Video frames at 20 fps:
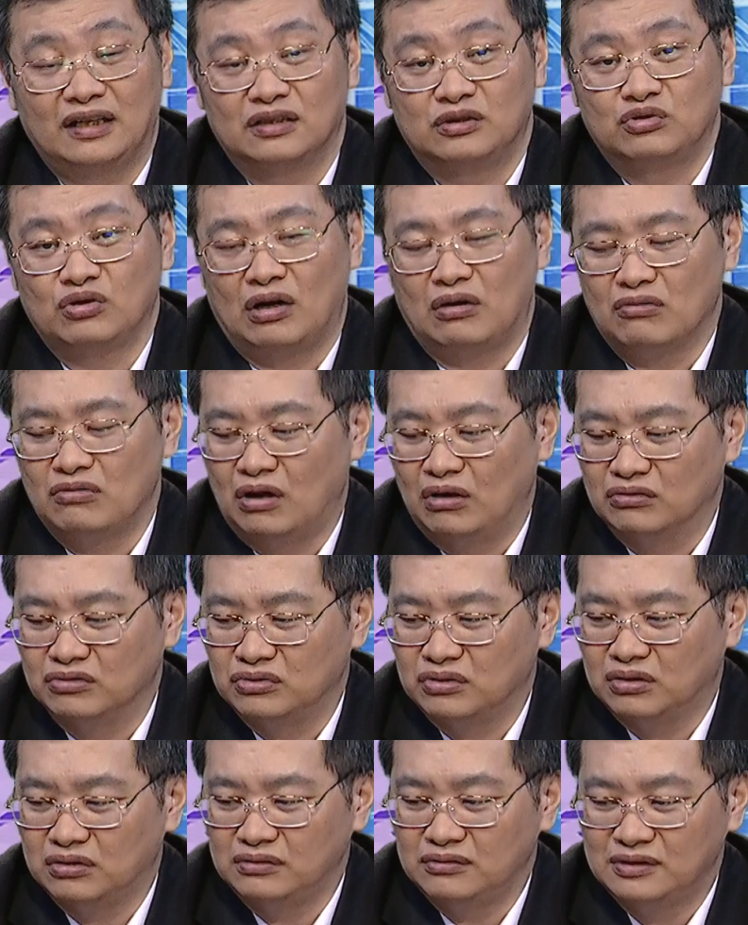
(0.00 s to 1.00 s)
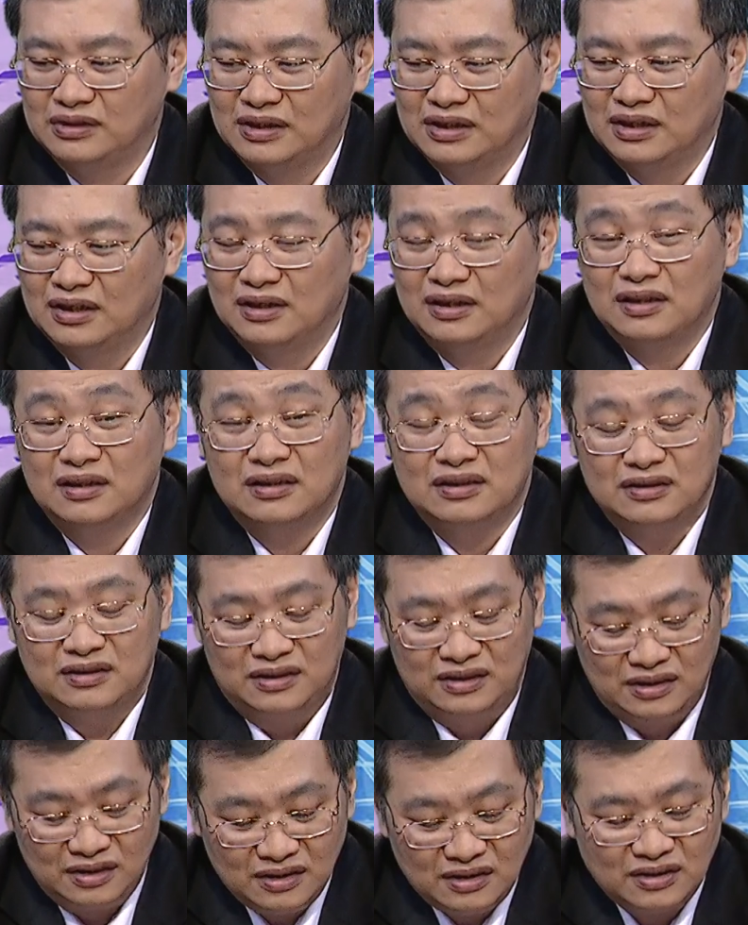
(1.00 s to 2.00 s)
的状况？我说，
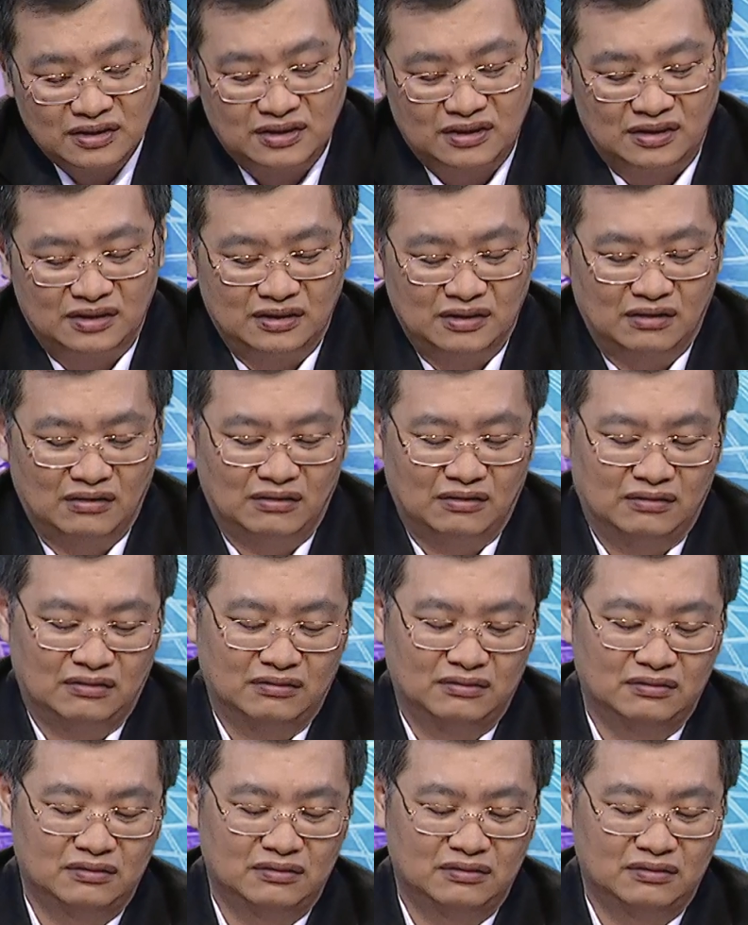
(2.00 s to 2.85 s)
其实哈。